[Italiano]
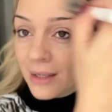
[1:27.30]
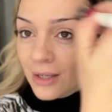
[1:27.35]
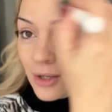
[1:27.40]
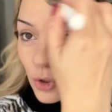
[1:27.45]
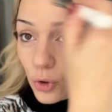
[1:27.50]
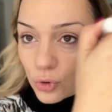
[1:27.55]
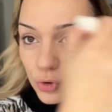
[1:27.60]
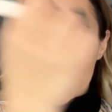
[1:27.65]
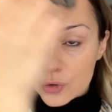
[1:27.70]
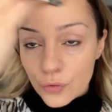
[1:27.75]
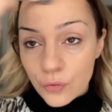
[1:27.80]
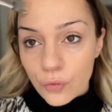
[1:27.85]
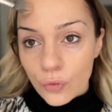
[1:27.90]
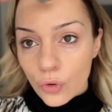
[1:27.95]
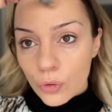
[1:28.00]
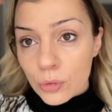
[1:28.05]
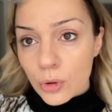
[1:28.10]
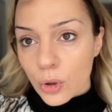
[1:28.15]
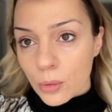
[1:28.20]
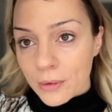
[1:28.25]
Lo
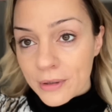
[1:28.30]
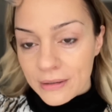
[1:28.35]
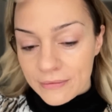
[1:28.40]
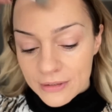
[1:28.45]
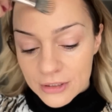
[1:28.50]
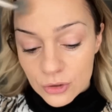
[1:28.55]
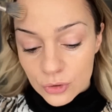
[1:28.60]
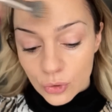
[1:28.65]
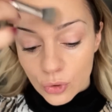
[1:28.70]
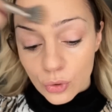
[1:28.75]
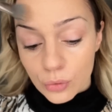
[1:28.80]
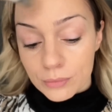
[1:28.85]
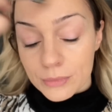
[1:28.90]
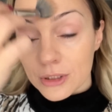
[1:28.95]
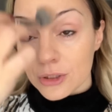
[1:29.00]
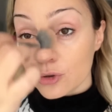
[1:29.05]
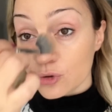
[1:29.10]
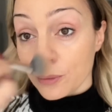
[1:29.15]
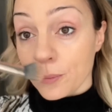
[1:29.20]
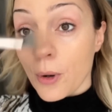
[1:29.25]
sfumo, come avete visto, ne ho
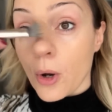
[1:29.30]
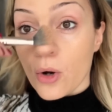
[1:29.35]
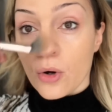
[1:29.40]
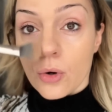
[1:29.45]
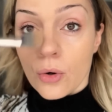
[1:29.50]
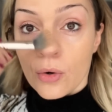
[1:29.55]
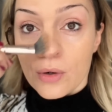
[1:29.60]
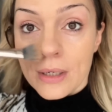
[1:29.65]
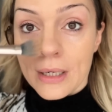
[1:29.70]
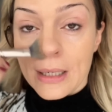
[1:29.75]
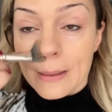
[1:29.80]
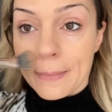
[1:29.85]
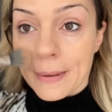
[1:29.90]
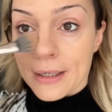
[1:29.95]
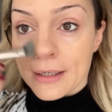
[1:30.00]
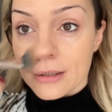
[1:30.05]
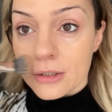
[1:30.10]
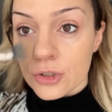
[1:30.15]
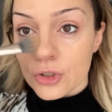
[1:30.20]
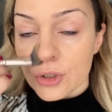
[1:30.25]
messo poco nelle
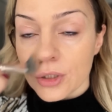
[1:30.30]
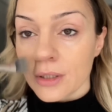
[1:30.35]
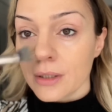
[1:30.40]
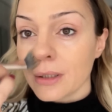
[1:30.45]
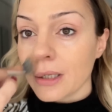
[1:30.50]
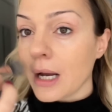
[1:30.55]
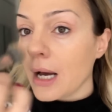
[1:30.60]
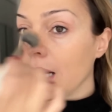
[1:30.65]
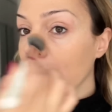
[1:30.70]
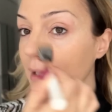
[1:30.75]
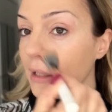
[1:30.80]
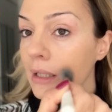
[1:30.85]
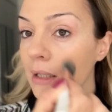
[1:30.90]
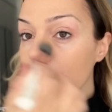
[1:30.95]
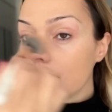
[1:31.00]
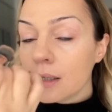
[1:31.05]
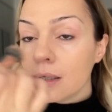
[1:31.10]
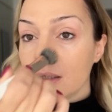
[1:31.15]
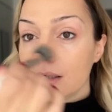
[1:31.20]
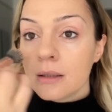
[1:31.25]
parti
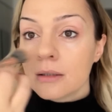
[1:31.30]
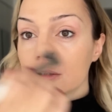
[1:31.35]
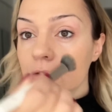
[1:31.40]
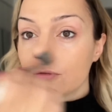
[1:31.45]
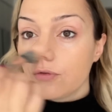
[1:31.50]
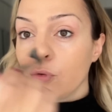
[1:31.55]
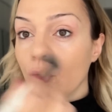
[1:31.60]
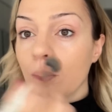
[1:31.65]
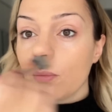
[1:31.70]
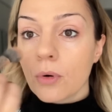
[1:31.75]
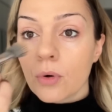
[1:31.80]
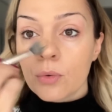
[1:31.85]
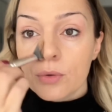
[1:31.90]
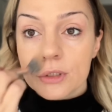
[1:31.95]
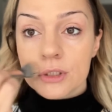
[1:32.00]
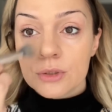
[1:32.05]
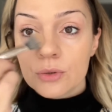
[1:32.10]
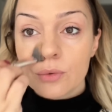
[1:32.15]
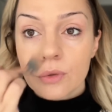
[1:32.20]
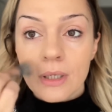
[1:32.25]
centrali, sfumo
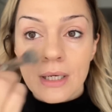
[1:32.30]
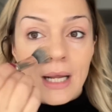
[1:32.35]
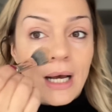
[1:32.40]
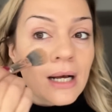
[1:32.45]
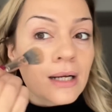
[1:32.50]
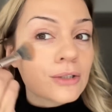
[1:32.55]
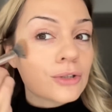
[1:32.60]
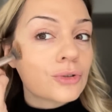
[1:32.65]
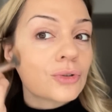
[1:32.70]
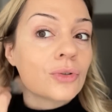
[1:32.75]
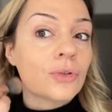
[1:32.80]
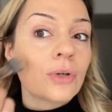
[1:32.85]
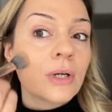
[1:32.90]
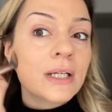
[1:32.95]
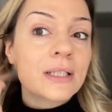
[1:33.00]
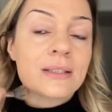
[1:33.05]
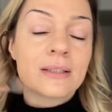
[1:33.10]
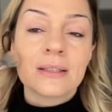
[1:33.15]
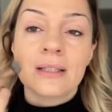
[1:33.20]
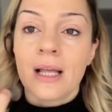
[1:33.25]
qui sul naso
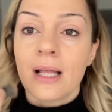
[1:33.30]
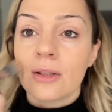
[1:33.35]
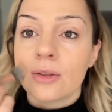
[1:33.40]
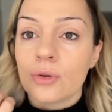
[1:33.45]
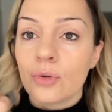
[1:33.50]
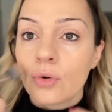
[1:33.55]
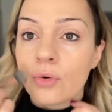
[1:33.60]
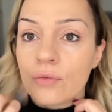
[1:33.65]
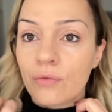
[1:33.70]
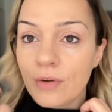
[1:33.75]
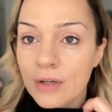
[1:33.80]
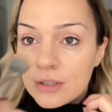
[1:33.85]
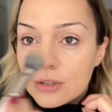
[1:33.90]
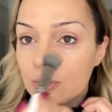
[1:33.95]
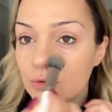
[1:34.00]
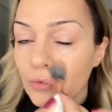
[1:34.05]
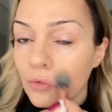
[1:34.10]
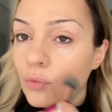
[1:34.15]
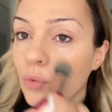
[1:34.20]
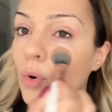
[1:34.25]
e stendo
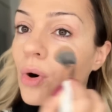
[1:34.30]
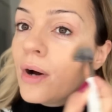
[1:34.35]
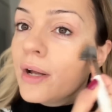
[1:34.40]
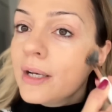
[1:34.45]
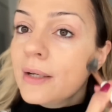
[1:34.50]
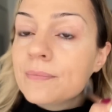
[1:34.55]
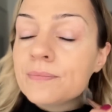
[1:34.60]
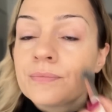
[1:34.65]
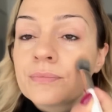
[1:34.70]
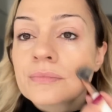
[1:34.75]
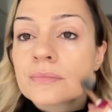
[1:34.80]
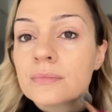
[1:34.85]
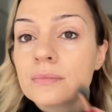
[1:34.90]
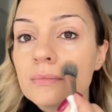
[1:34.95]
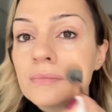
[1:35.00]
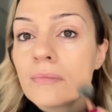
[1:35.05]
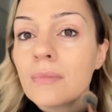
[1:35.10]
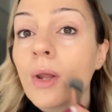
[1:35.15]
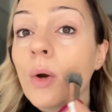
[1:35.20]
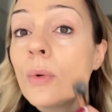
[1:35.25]
verso fuori.
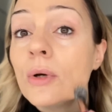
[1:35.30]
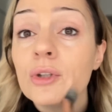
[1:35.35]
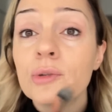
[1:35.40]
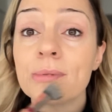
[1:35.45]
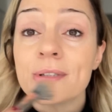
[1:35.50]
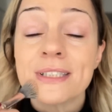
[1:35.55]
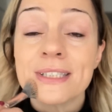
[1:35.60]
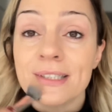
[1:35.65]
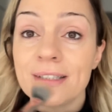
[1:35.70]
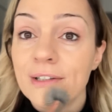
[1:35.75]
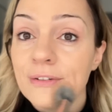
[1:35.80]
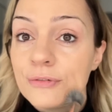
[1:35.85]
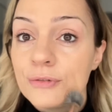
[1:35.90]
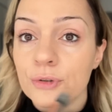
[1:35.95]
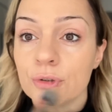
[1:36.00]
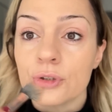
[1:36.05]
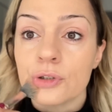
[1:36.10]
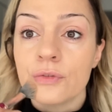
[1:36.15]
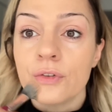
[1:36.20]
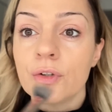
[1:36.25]
Quando passate il
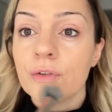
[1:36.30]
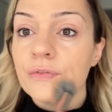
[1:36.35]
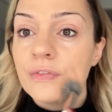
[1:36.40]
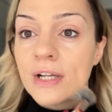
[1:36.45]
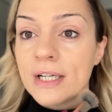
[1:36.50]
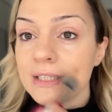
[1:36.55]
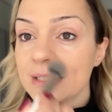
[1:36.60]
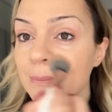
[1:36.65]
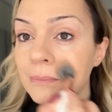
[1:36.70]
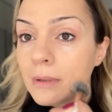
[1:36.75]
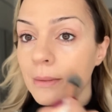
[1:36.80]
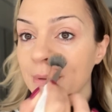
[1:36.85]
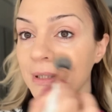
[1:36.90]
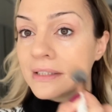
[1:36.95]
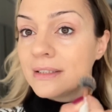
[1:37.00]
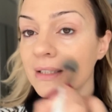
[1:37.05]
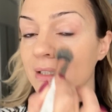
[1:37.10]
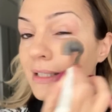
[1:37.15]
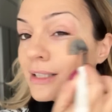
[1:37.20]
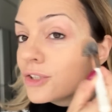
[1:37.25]
fondo vi conviene sempre
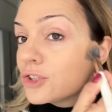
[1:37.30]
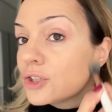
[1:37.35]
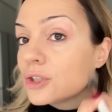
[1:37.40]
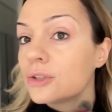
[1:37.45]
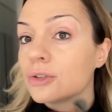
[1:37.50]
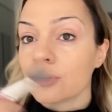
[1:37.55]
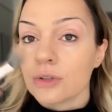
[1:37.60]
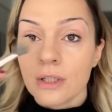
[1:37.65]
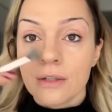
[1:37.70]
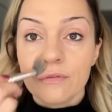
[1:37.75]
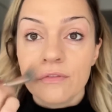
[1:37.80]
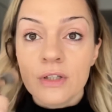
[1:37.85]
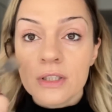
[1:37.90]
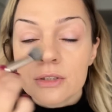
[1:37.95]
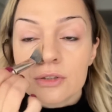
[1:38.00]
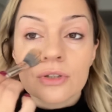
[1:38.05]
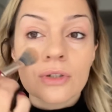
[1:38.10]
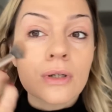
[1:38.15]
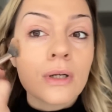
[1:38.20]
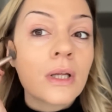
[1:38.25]
partire dal centro del
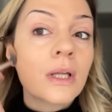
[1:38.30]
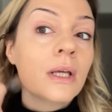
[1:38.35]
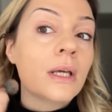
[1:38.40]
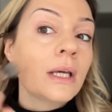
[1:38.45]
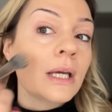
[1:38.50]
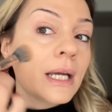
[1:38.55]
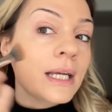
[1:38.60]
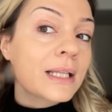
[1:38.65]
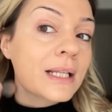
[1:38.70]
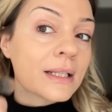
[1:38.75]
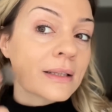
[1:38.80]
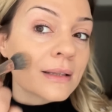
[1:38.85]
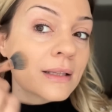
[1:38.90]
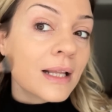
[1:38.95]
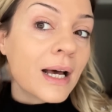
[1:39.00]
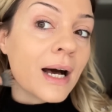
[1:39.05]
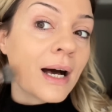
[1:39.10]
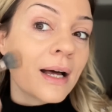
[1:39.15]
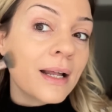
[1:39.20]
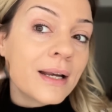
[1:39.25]
viso ed
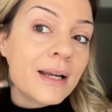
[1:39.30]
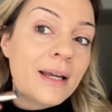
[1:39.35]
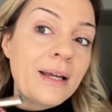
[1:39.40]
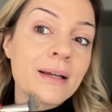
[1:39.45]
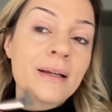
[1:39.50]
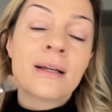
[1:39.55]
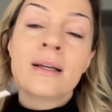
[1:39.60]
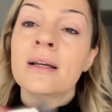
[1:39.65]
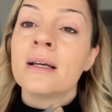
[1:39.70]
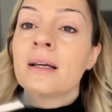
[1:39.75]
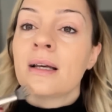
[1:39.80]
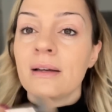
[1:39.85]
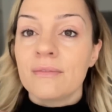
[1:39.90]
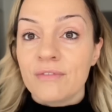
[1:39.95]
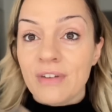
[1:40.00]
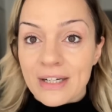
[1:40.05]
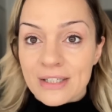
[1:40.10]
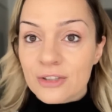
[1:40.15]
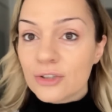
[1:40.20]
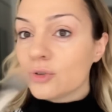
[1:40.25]
andare
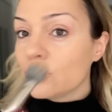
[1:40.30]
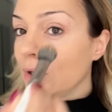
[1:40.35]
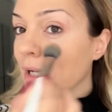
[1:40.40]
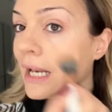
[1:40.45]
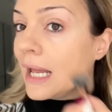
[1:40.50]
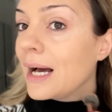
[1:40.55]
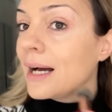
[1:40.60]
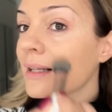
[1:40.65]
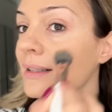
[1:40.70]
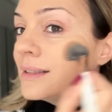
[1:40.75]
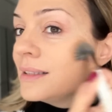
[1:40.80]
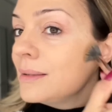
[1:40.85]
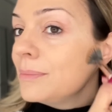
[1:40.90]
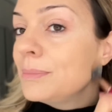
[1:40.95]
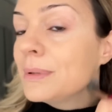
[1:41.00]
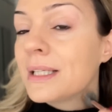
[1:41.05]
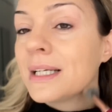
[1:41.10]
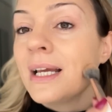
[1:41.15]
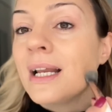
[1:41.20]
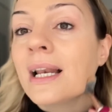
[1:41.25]
verso i lati
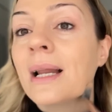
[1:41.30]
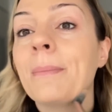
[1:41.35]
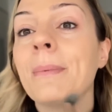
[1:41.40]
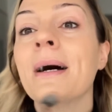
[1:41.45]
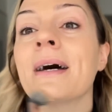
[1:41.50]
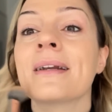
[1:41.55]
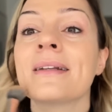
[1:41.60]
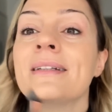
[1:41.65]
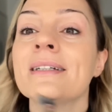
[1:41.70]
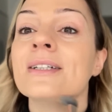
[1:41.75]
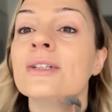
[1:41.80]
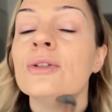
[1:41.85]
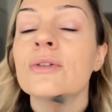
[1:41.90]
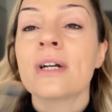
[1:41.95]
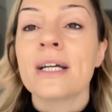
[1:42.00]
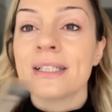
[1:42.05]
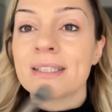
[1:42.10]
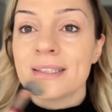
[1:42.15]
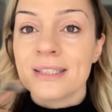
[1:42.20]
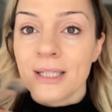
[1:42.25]
perché la parte che
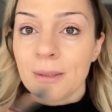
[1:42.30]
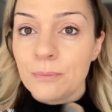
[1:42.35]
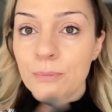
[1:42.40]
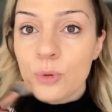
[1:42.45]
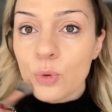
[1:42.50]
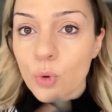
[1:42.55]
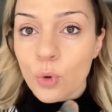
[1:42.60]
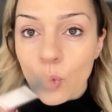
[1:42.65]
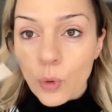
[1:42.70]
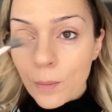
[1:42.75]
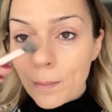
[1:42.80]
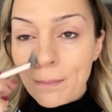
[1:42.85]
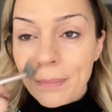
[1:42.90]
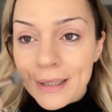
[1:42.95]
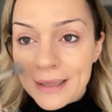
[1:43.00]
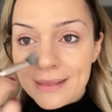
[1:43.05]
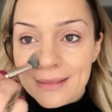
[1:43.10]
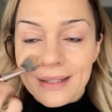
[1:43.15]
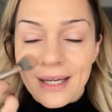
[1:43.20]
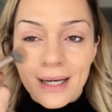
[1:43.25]
dovrà essere più
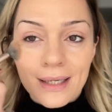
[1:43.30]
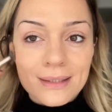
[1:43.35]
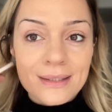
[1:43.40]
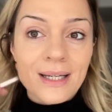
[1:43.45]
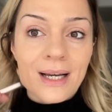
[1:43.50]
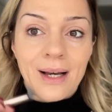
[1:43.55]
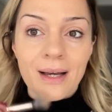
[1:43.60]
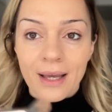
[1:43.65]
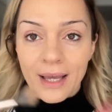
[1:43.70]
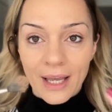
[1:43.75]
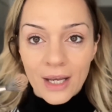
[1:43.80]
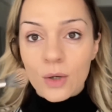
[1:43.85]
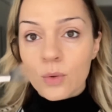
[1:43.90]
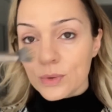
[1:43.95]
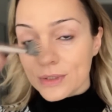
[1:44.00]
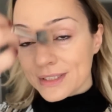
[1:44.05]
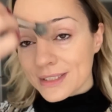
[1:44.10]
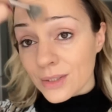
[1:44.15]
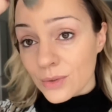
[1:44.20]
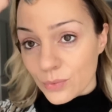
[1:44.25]
compattata è
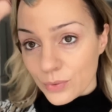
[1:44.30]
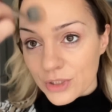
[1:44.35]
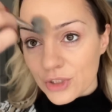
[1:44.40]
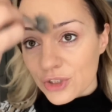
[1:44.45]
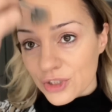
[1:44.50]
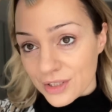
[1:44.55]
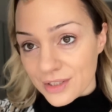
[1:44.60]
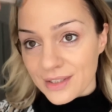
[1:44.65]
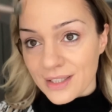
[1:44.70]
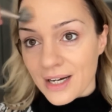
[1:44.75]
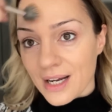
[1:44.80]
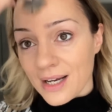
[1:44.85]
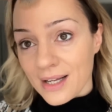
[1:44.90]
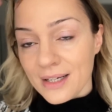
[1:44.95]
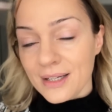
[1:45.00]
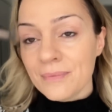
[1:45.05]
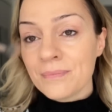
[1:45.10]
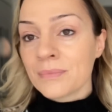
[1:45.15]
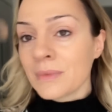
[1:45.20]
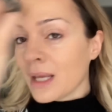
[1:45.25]
questa qui
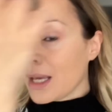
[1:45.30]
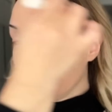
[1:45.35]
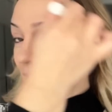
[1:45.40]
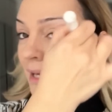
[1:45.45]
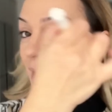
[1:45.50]
centrale.